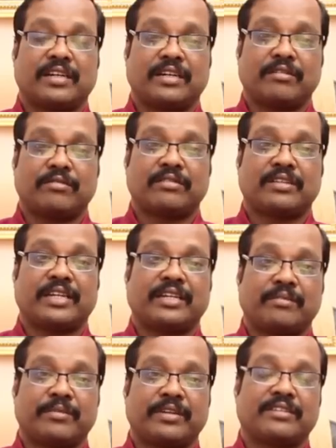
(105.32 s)
நல்ல ஒரு
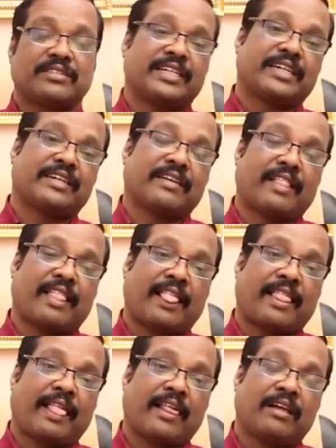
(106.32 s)
தைரியமாக இருங்க
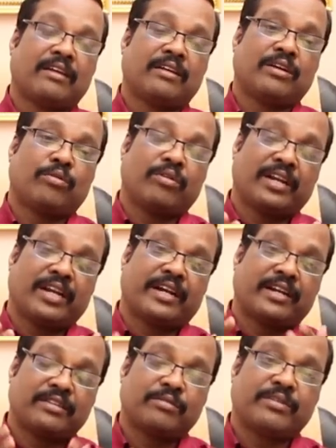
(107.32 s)
உங்கள்
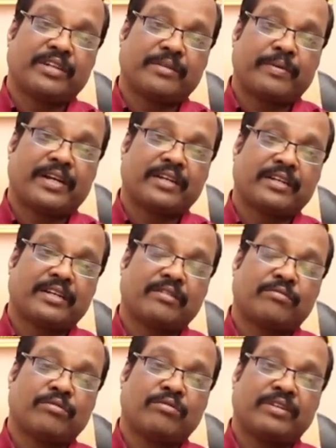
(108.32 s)
லக்கணத்தினுடைய பலன்கள்
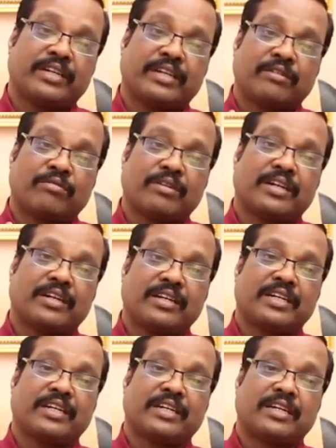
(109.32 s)
உங்களுடைய குணங்கள்
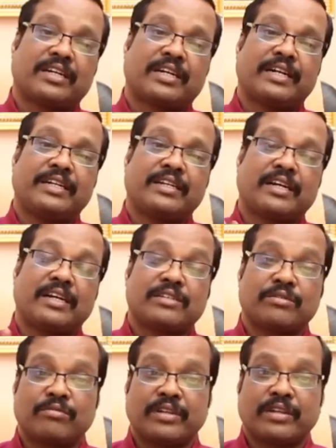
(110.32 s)
என்னென்னா கன்னி
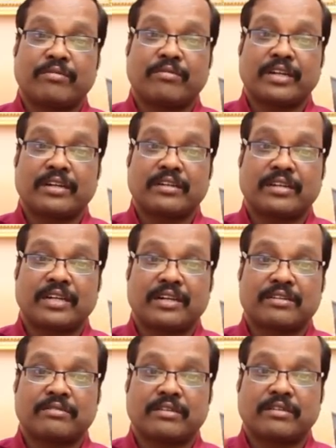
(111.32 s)
ராசியினுடைய குணங்களுக்கு நான்
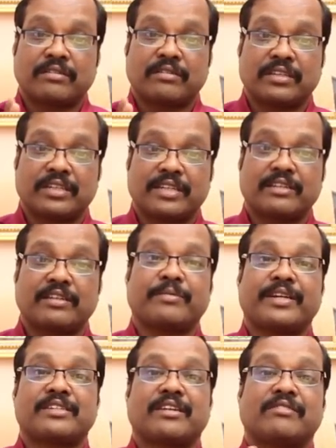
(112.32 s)
என்ன சொல்லியிருக்கேனோ அதெல்லாம் இதில்
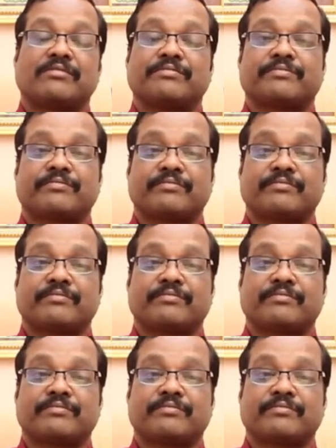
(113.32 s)
மேட்ச் ஆகும்